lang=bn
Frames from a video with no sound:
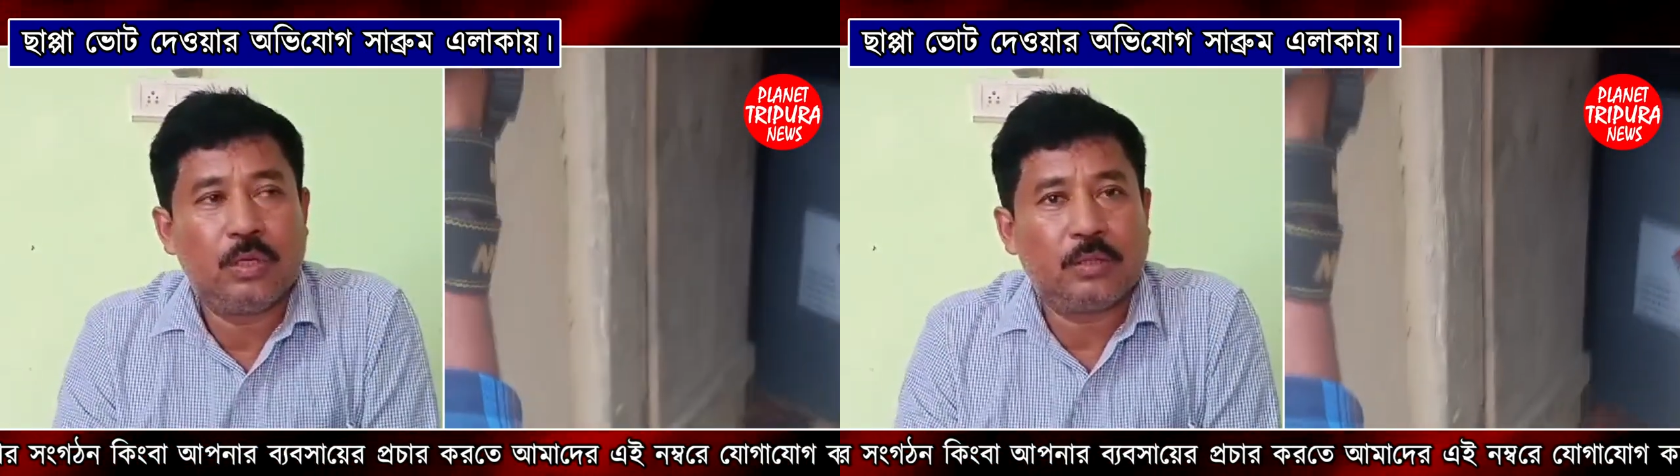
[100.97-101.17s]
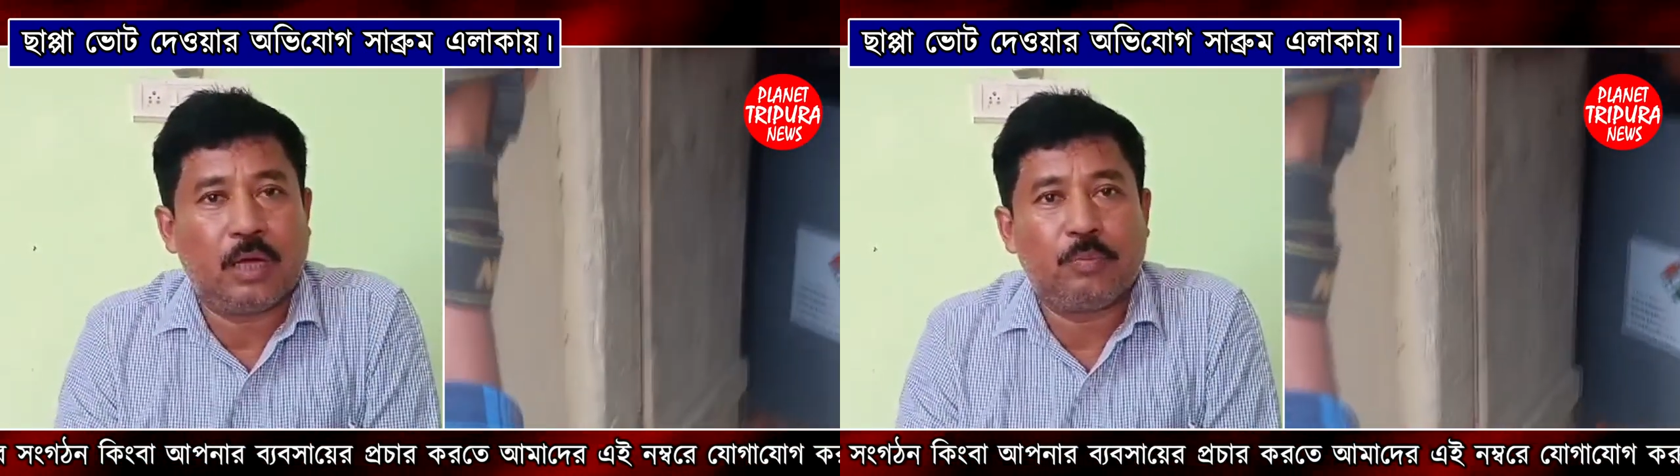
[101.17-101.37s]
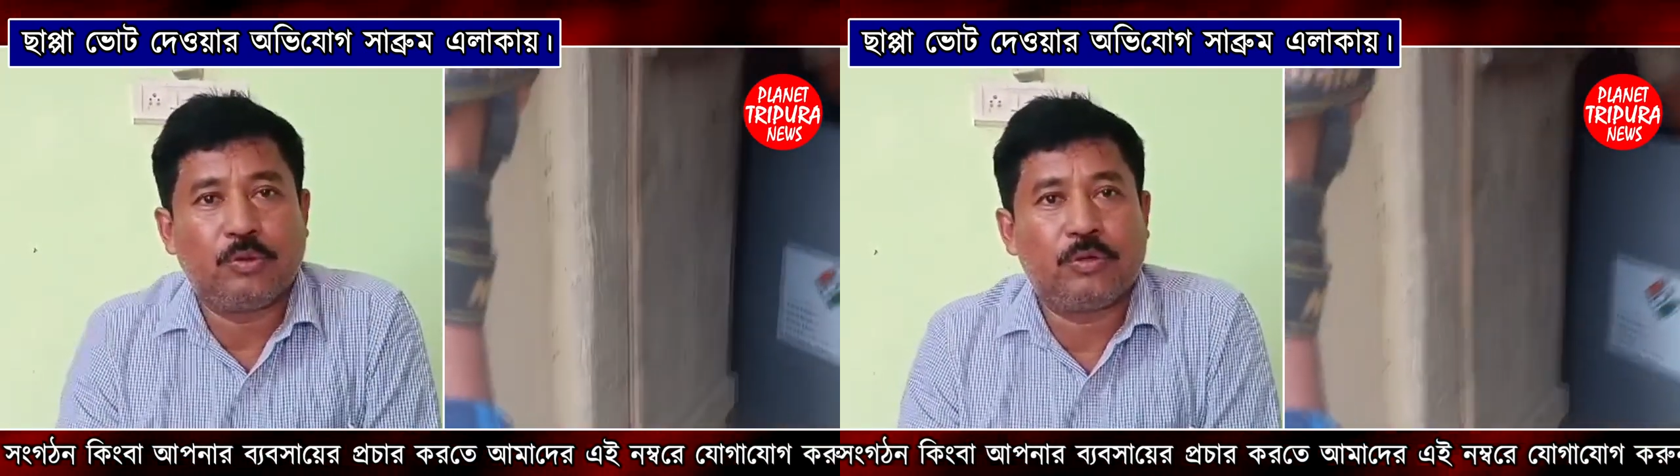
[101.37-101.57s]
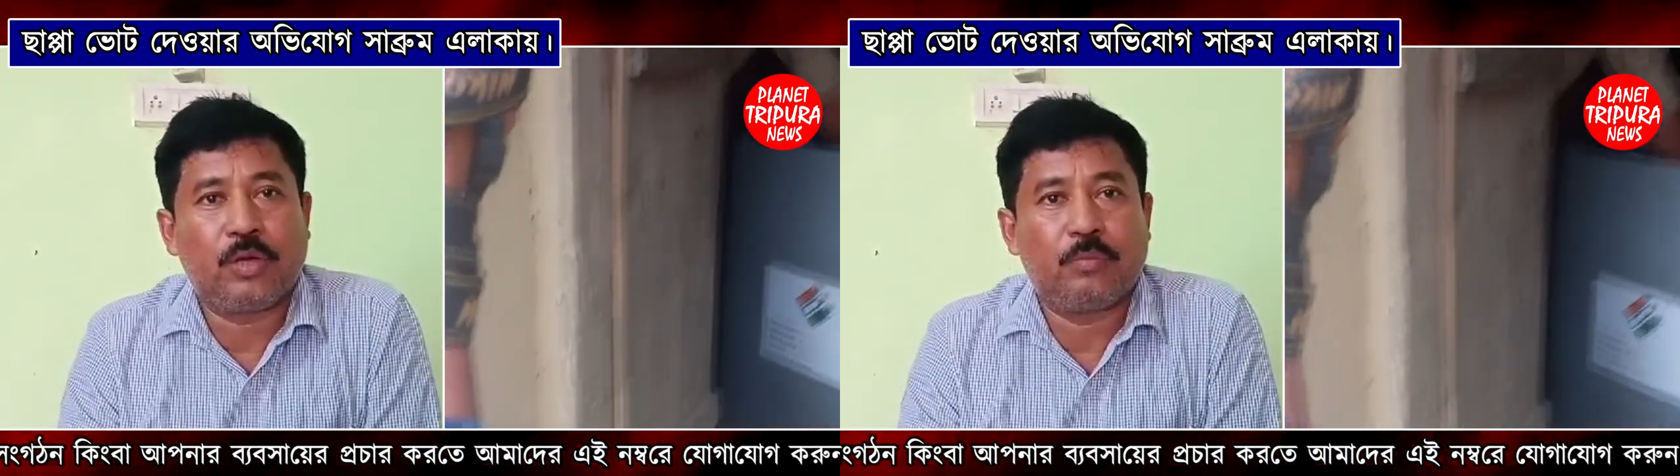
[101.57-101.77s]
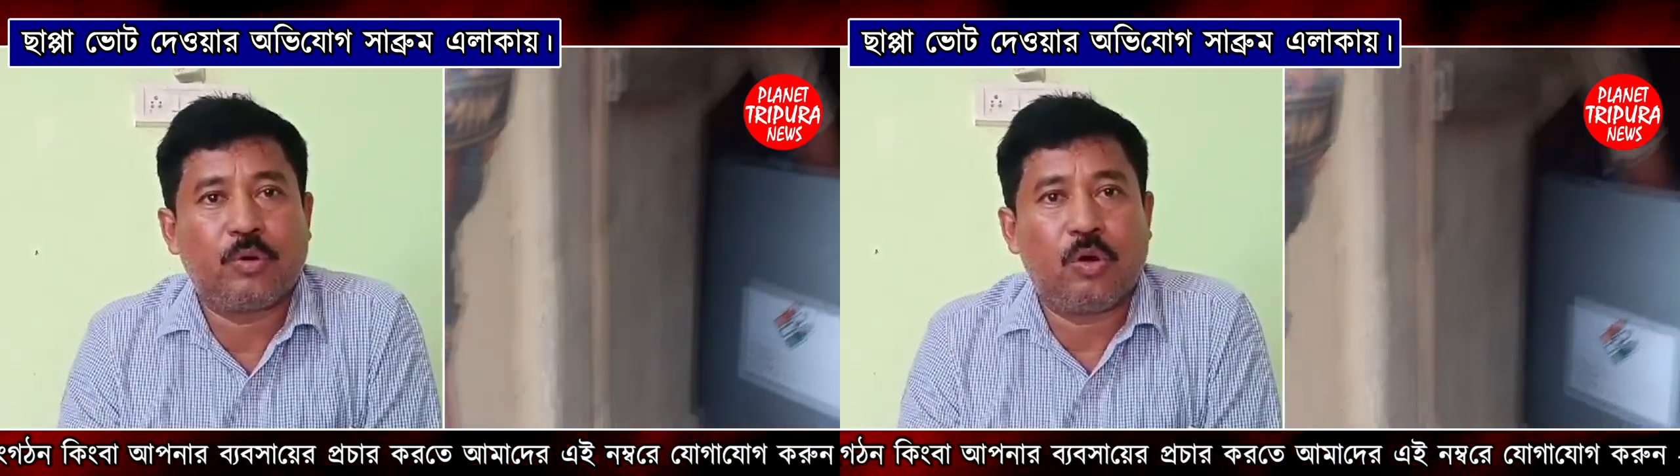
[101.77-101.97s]
তার
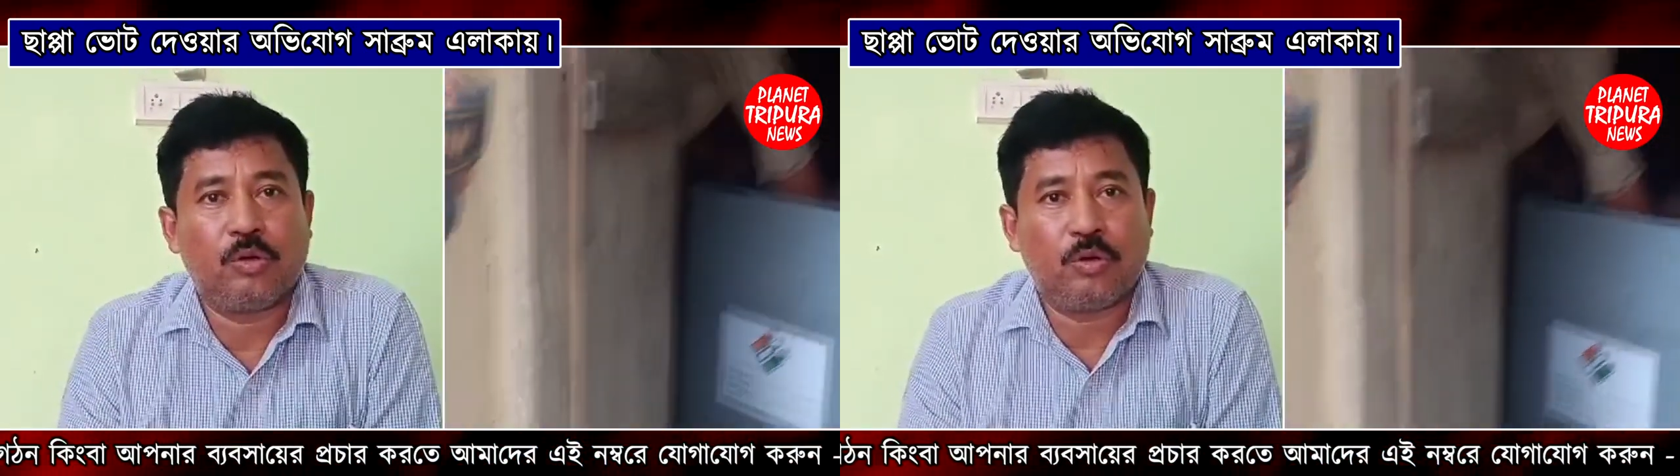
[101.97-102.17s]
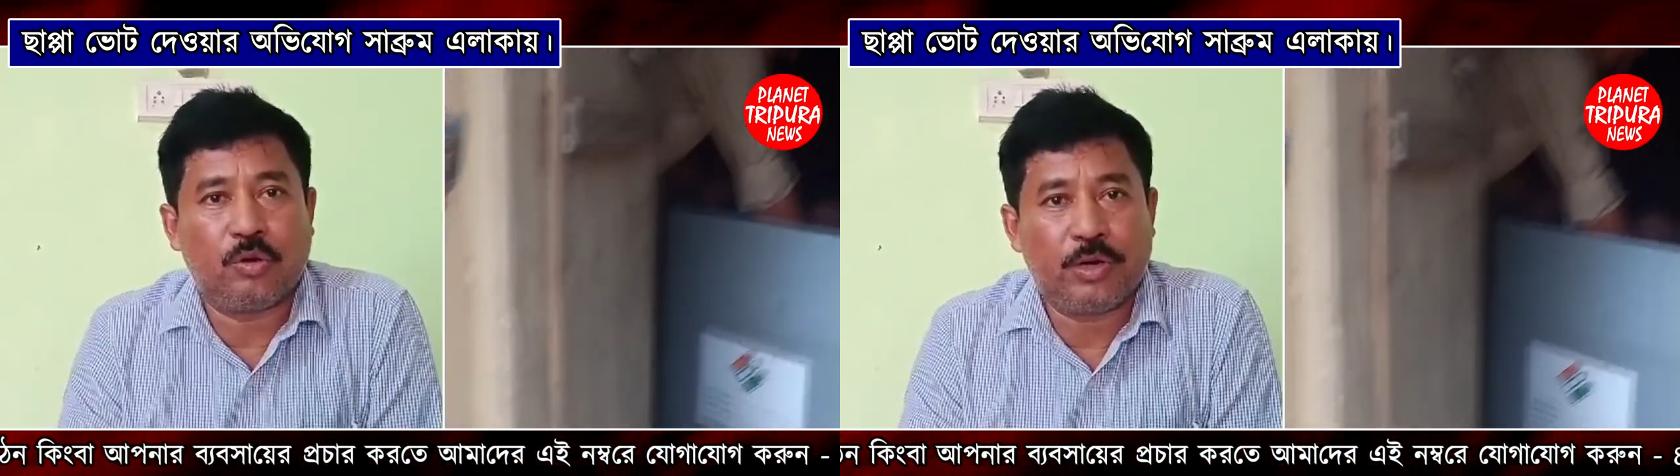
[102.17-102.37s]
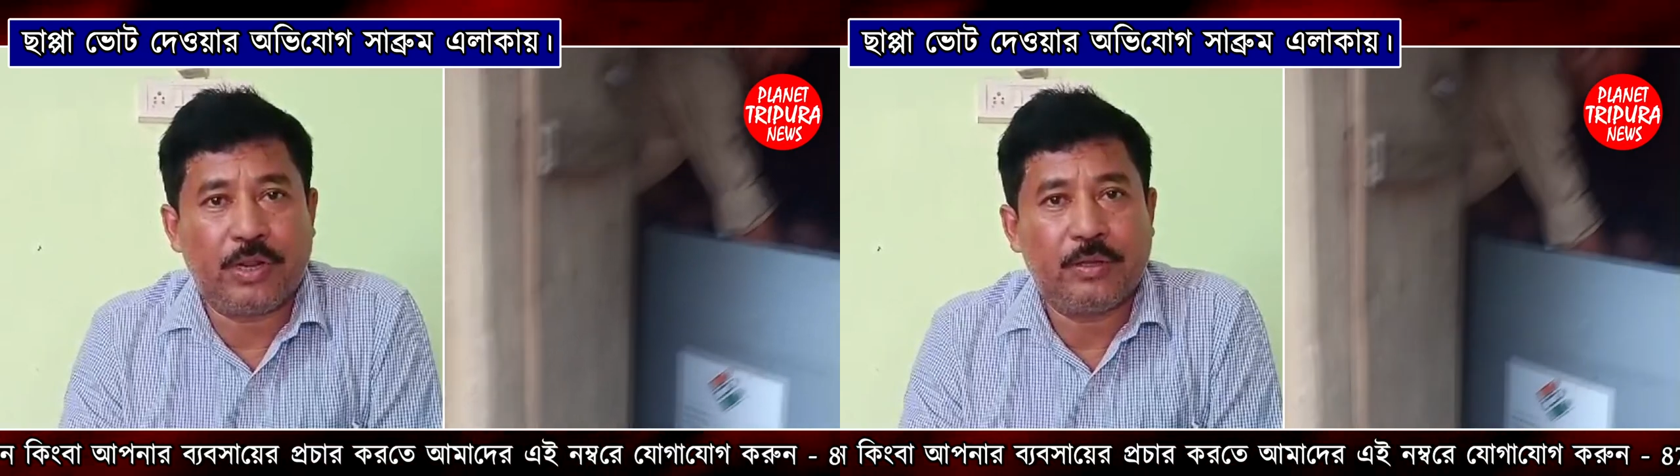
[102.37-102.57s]
পদক্ষেপ গ্রহণ করেনি